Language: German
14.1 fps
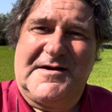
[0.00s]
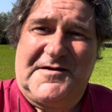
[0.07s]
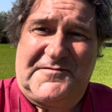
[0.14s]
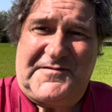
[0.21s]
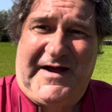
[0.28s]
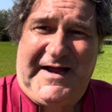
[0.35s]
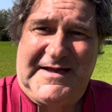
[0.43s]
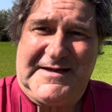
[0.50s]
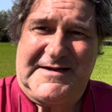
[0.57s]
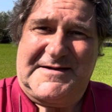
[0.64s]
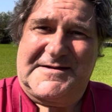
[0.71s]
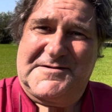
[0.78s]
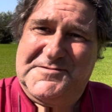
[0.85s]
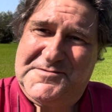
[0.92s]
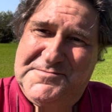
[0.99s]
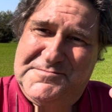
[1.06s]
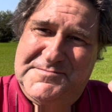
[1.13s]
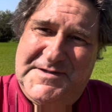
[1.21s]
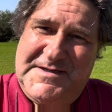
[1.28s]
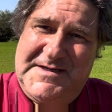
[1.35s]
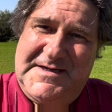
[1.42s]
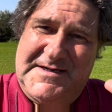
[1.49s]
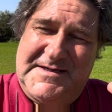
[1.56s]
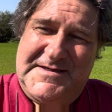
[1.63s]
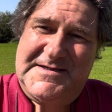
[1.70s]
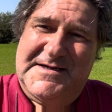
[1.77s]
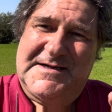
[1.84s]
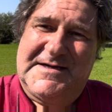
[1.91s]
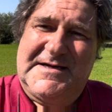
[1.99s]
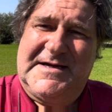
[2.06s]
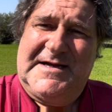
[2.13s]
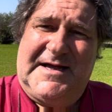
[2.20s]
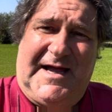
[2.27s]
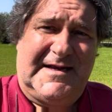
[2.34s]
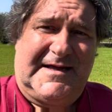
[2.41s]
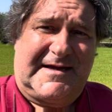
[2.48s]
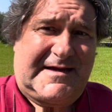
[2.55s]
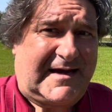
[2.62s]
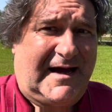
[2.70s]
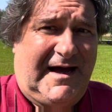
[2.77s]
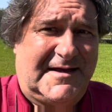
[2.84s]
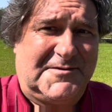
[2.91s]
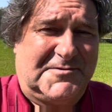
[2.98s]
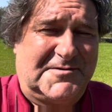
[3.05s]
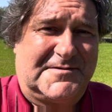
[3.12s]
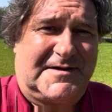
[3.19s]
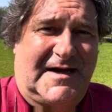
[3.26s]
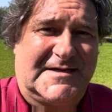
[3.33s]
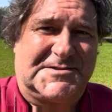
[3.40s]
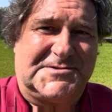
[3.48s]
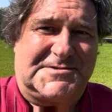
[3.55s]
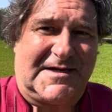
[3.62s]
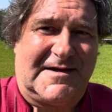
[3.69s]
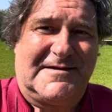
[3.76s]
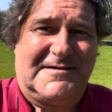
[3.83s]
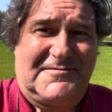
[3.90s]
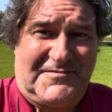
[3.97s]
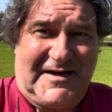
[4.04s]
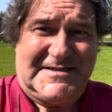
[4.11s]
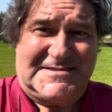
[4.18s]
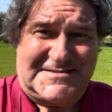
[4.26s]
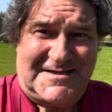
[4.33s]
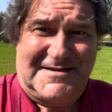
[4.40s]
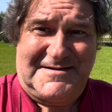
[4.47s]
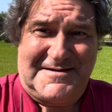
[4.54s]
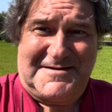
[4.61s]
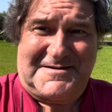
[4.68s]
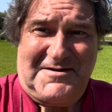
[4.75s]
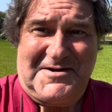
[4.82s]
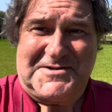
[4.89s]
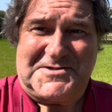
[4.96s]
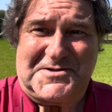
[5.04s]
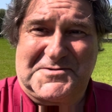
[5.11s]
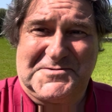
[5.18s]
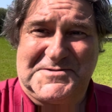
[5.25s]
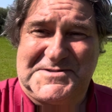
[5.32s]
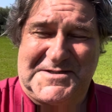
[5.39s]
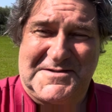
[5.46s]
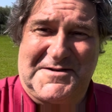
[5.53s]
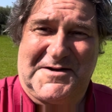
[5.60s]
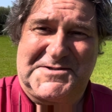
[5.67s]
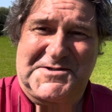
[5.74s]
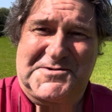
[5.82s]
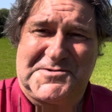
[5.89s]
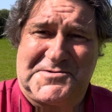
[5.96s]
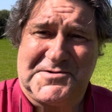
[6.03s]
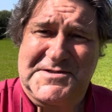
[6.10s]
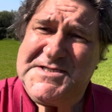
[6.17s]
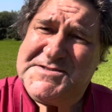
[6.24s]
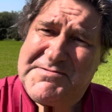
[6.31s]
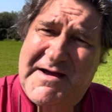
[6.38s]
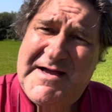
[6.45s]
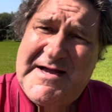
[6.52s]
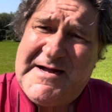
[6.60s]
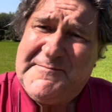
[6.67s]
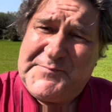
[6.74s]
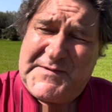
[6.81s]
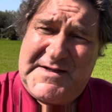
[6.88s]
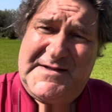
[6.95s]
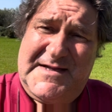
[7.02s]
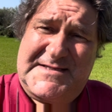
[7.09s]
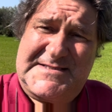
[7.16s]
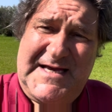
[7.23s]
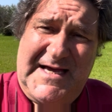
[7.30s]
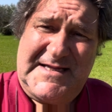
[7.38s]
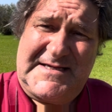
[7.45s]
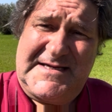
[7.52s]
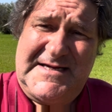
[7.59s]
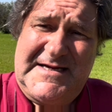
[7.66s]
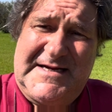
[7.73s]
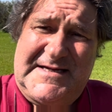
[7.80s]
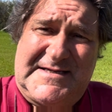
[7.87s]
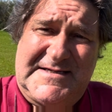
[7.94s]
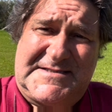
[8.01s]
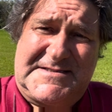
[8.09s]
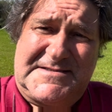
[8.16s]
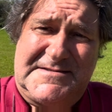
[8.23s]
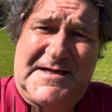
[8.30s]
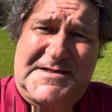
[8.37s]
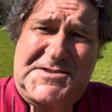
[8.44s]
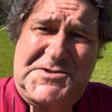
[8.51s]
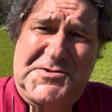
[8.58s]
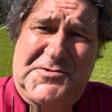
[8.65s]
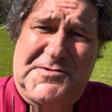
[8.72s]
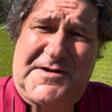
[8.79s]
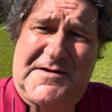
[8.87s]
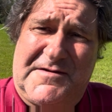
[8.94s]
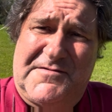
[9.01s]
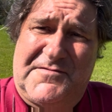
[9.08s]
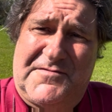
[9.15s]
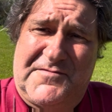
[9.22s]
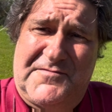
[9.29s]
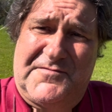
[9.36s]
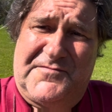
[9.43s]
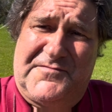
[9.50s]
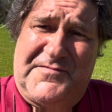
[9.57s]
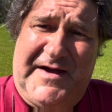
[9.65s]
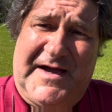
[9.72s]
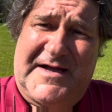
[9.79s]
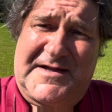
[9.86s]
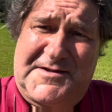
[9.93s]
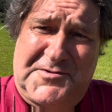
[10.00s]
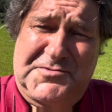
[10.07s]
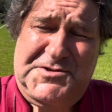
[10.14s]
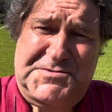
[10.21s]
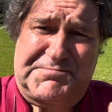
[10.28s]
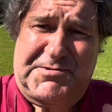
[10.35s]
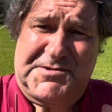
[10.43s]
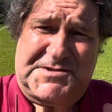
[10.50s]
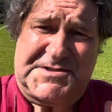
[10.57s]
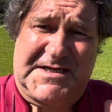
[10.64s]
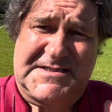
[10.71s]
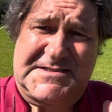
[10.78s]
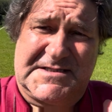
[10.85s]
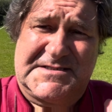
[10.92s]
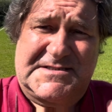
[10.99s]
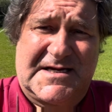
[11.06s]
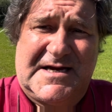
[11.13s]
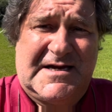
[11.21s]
vereinigt, um hier einen Kanon darzustellen, was denn die deutsche Kunst, die deutsche Kultur ist. Es war in der Zeit des Nationenwerdungsprozesses